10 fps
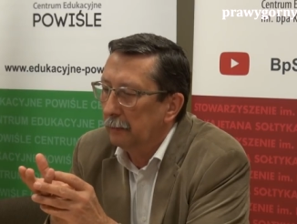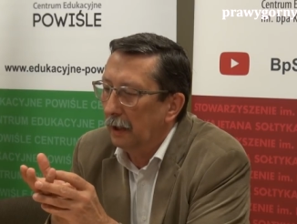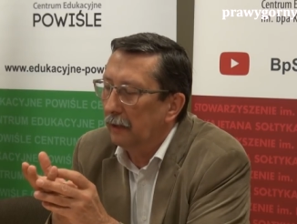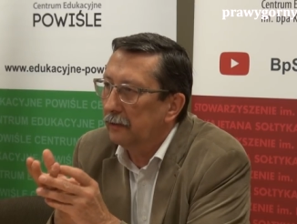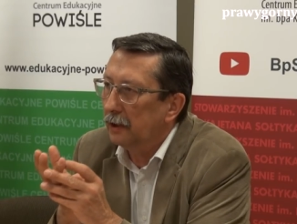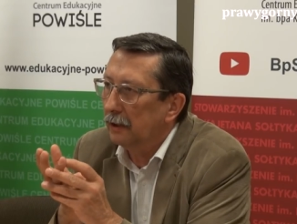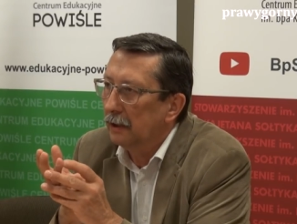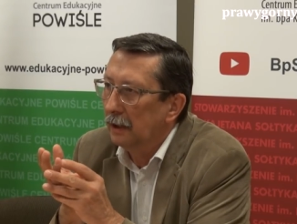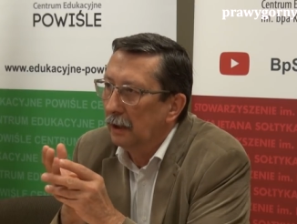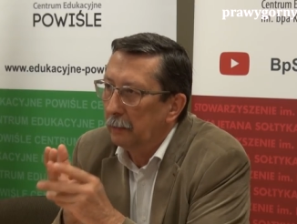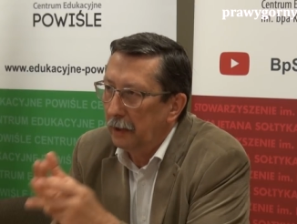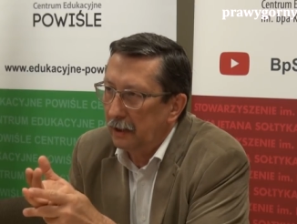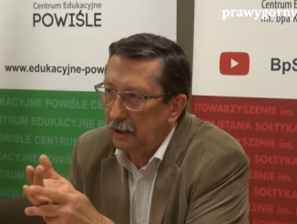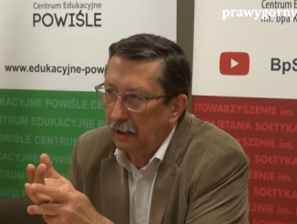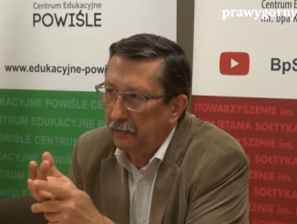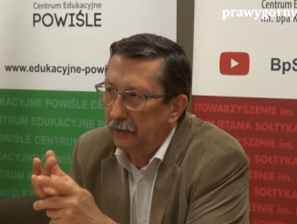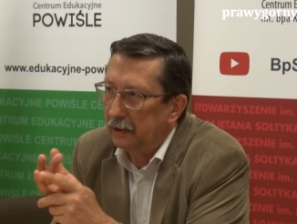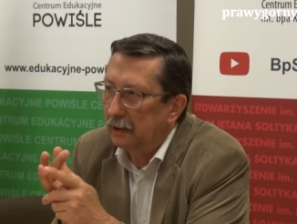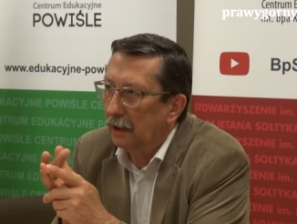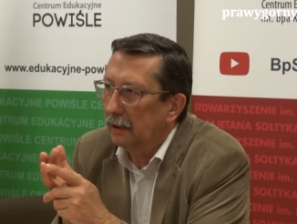Mianowicie pierwsza
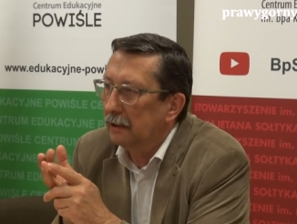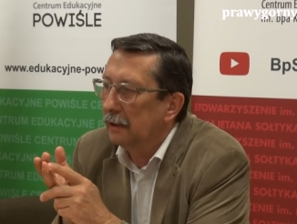kwestia,